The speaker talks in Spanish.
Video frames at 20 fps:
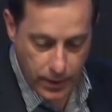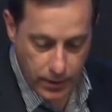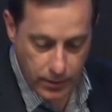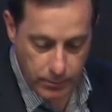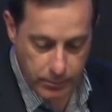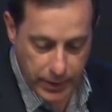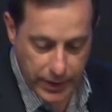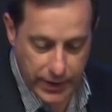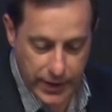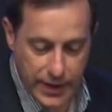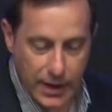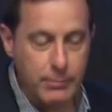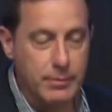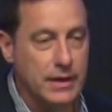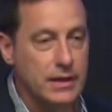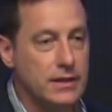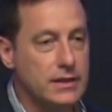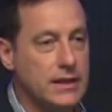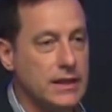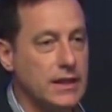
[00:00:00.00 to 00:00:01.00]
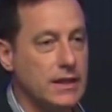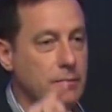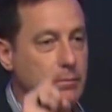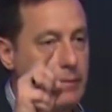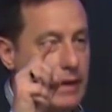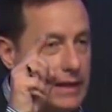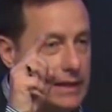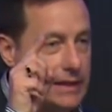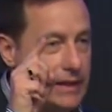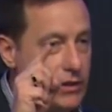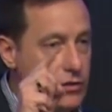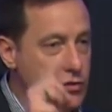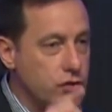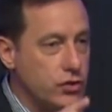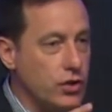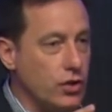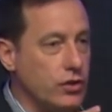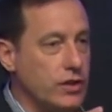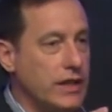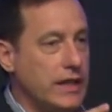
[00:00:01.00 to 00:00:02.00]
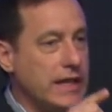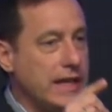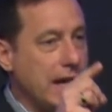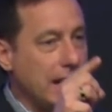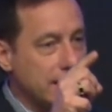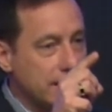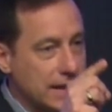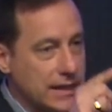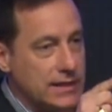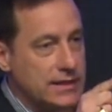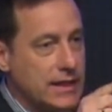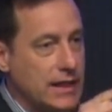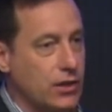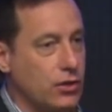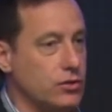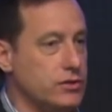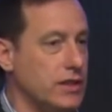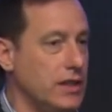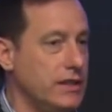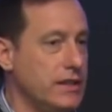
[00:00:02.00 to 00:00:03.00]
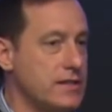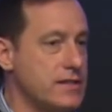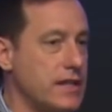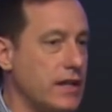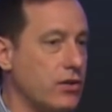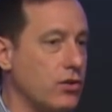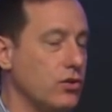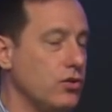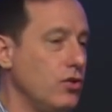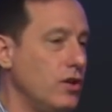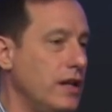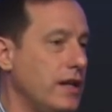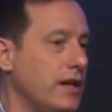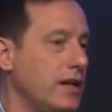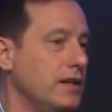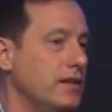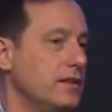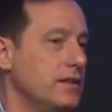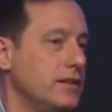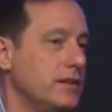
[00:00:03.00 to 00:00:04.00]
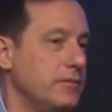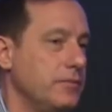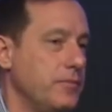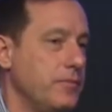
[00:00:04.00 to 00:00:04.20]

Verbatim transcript: verdaderamente maldiciones que atentan contra el desarrollo de la gente.